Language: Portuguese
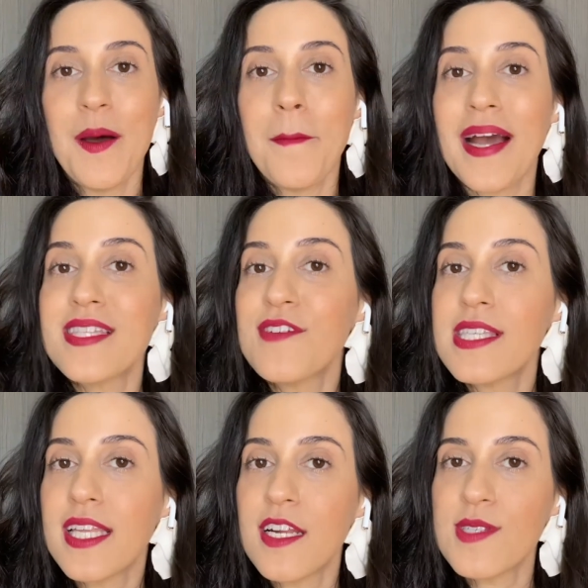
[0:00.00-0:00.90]
Mas se
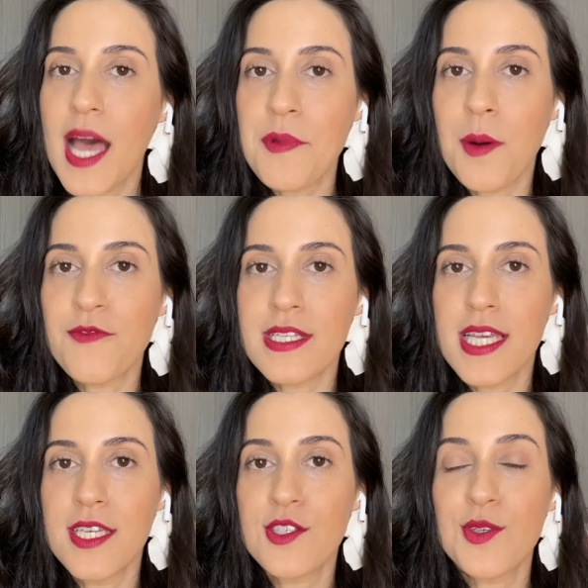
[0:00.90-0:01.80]
você ainda não sabe como fazer
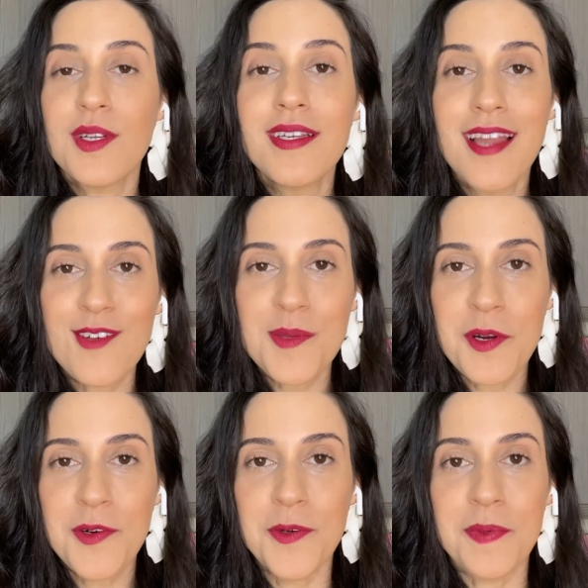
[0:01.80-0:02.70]
isso, não se
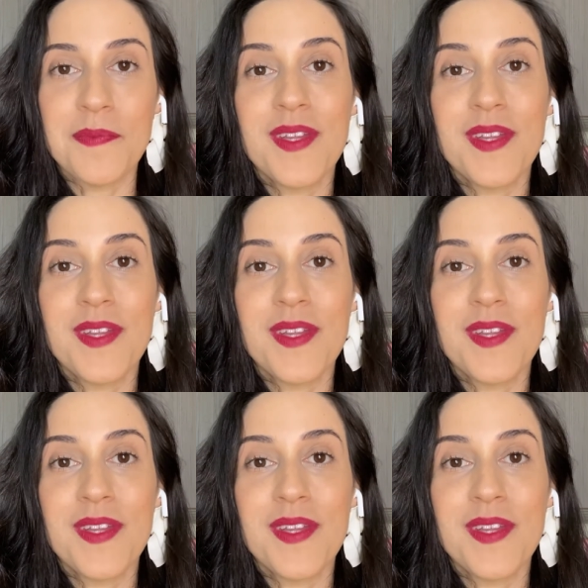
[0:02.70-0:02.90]
preocupe.